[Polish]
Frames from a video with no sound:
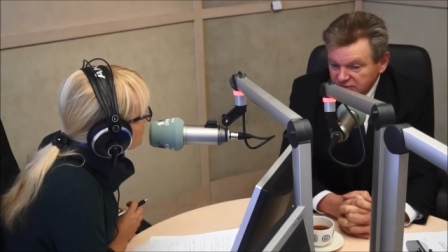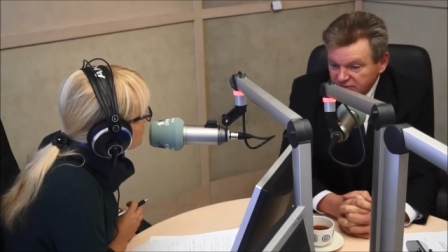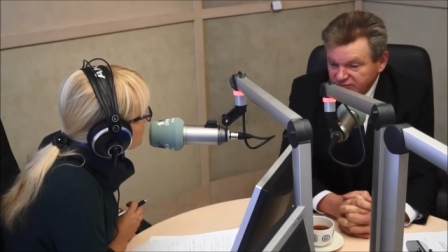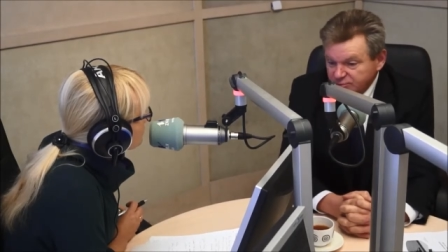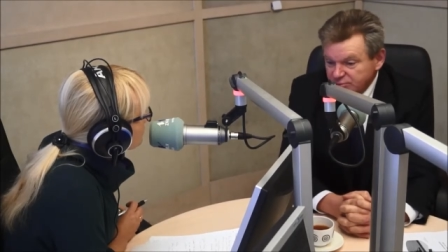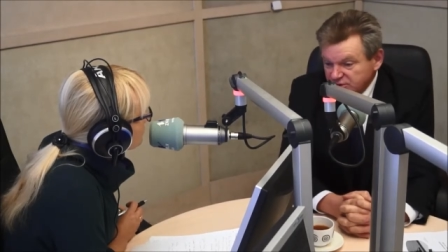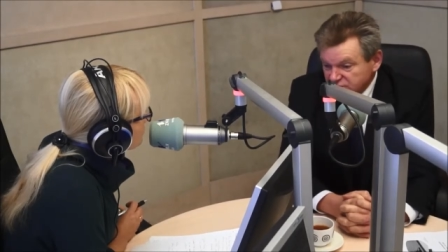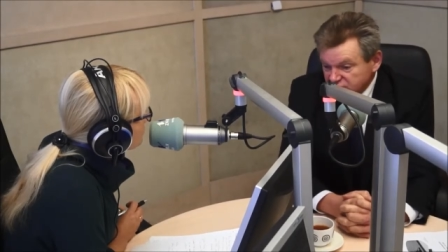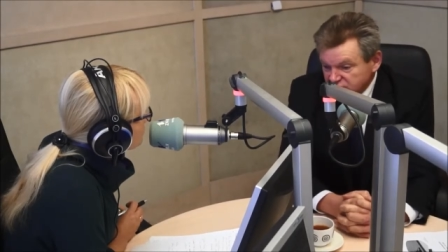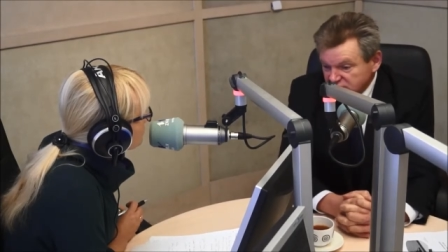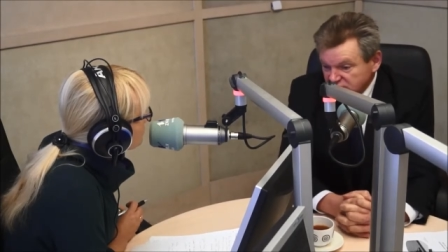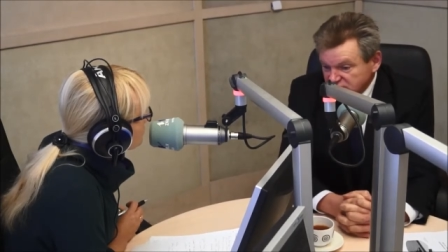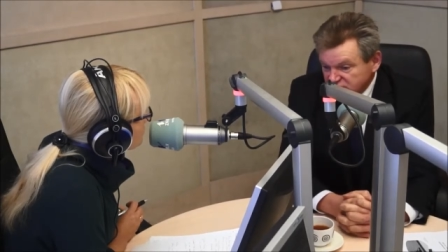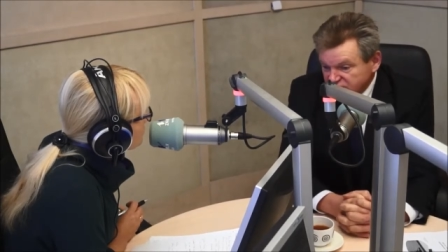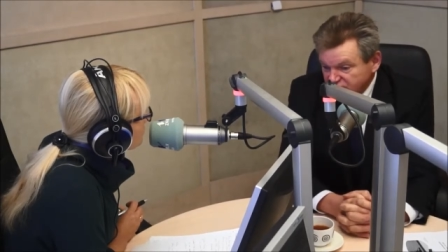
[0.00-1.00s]

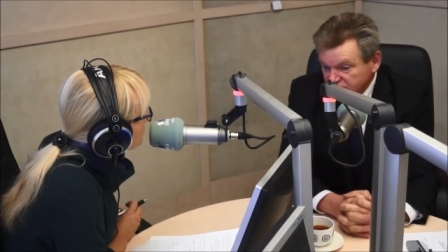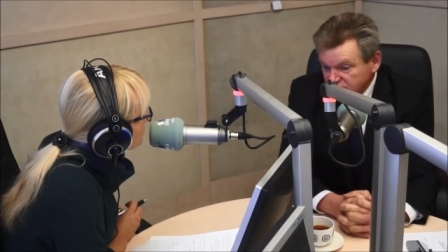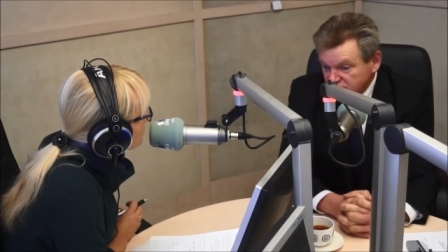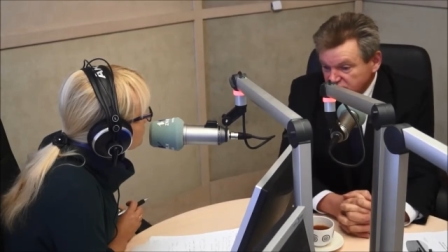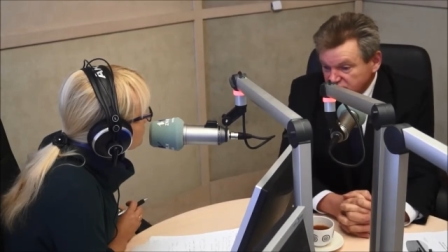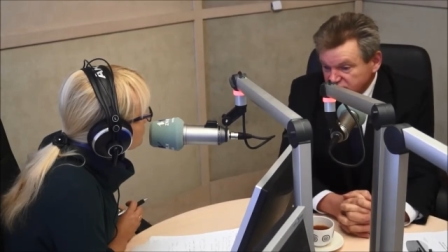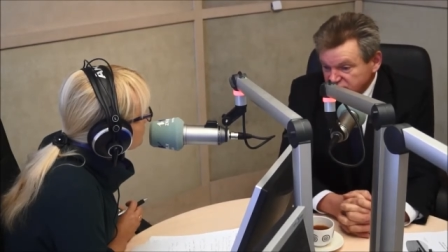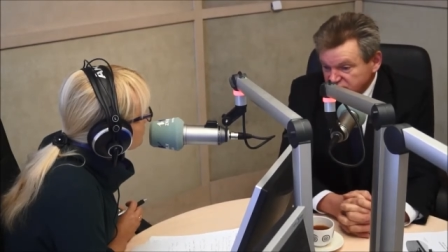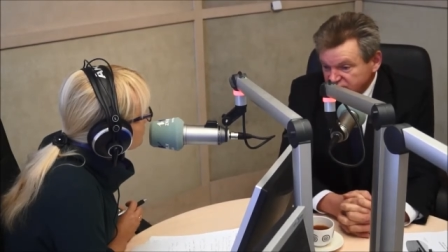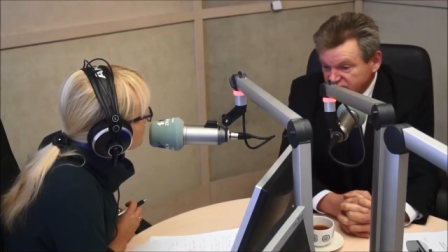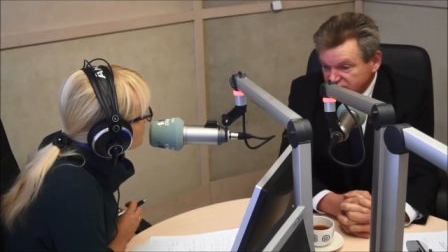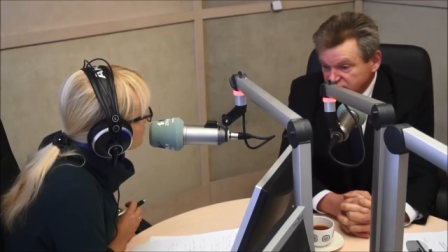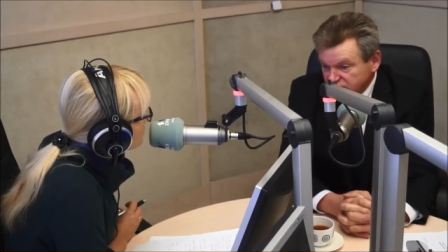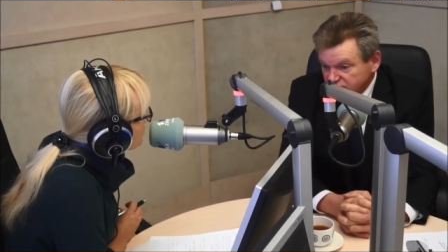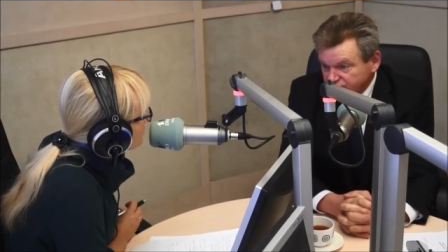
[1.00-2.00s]
wybierze swoją
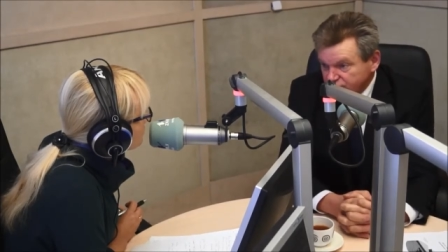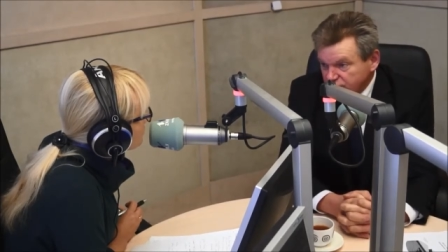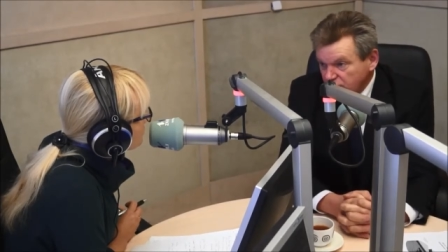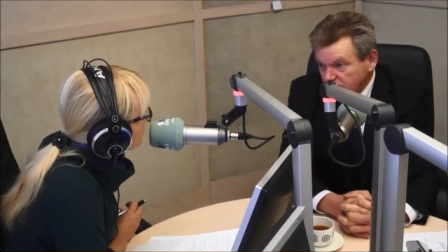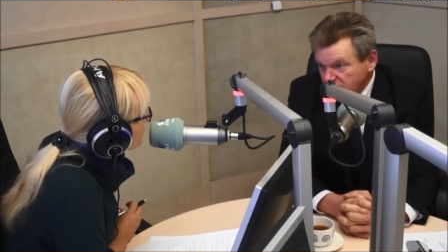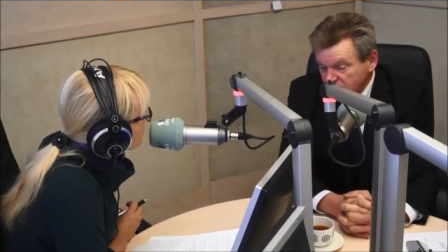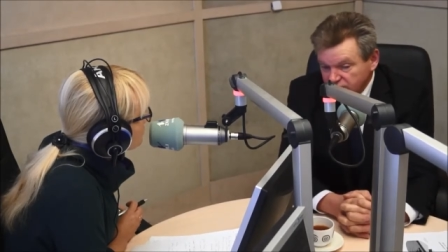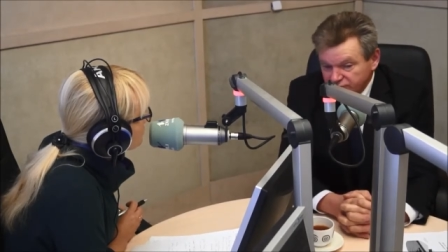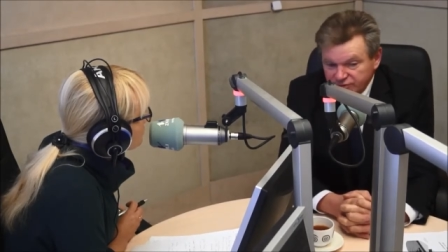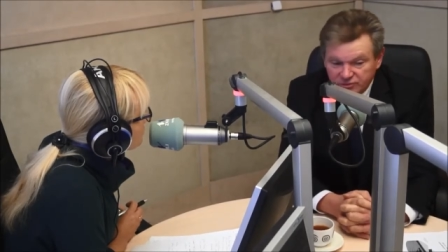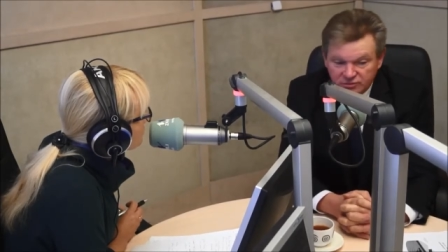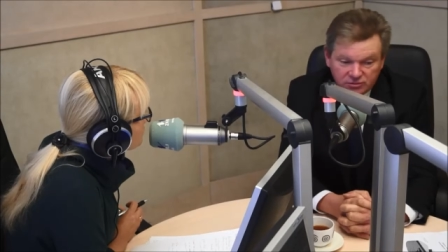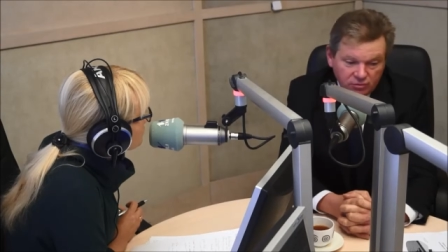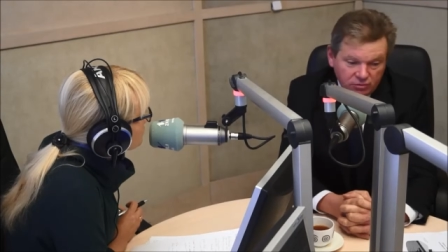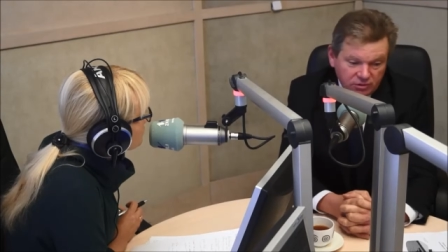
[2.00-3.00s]
rzeczywistą drogę,
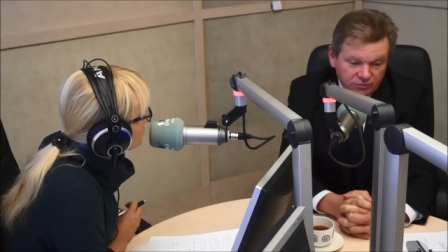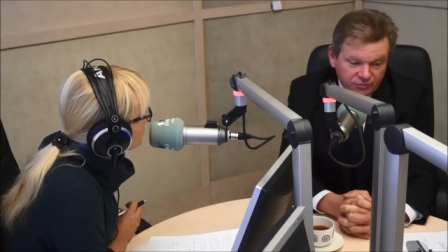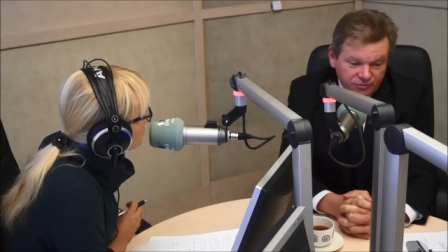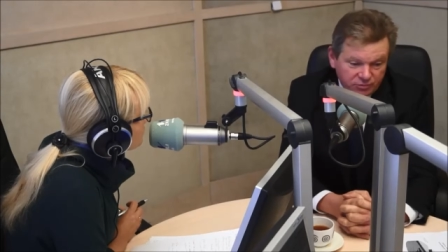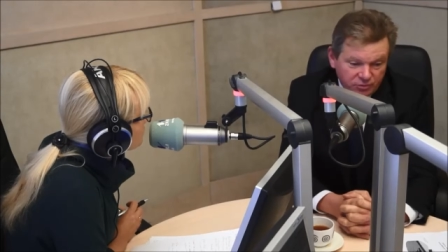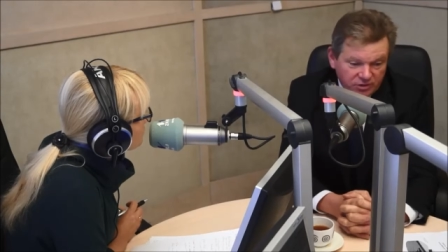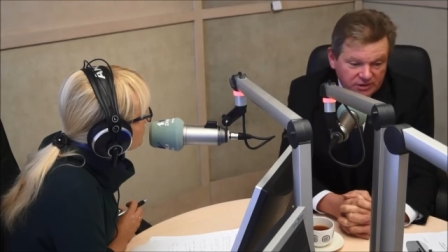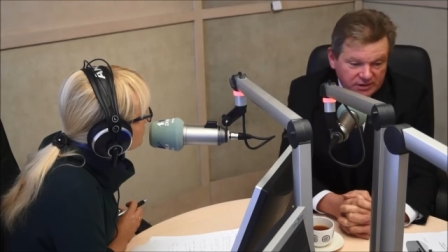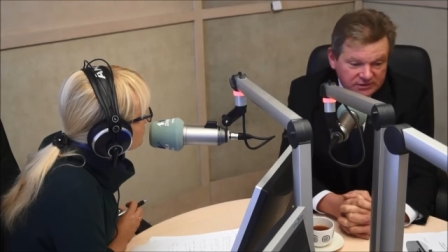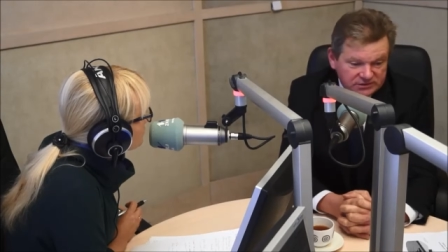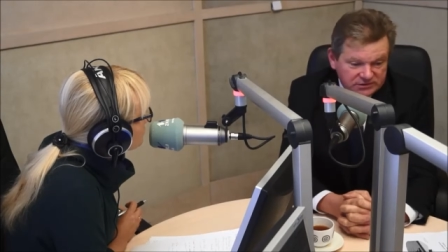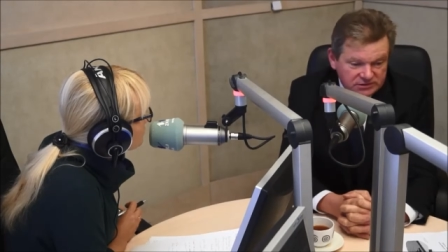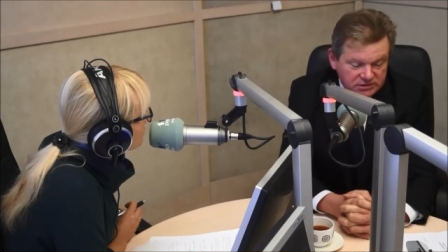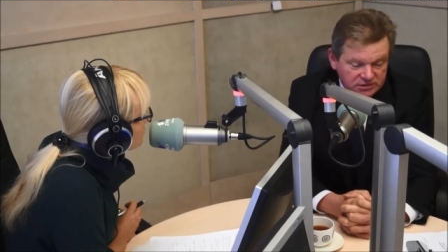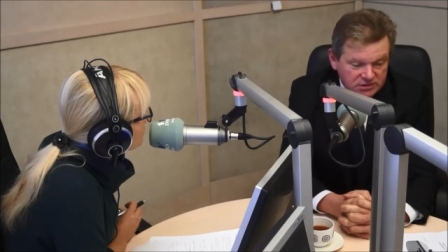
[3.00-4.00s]
drogę
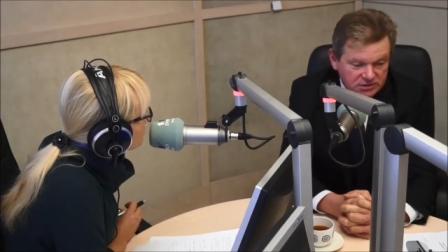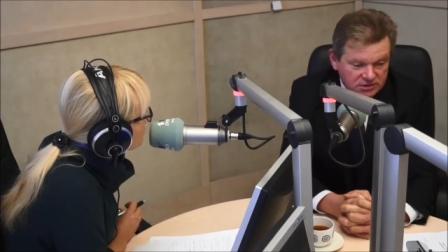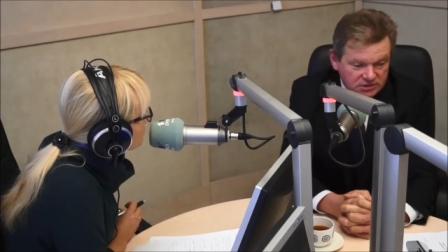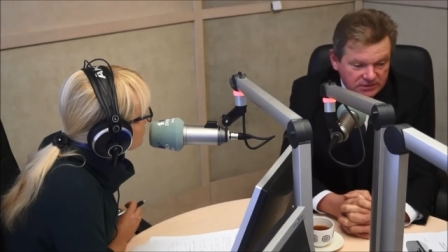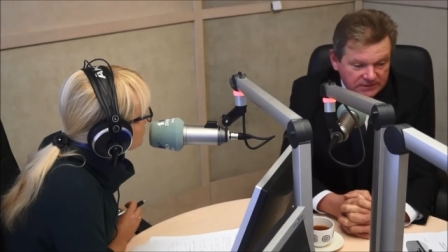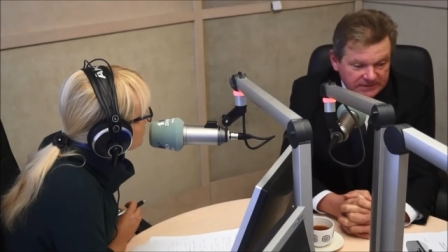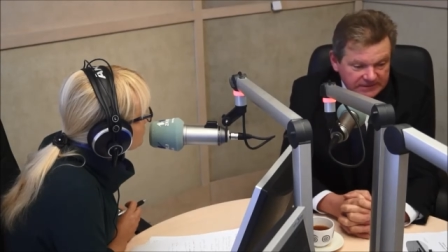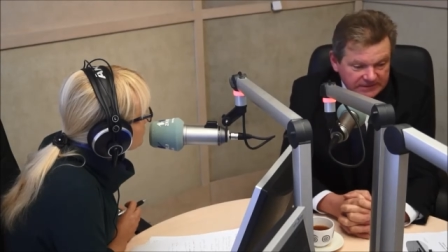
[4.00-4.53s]
demokracji i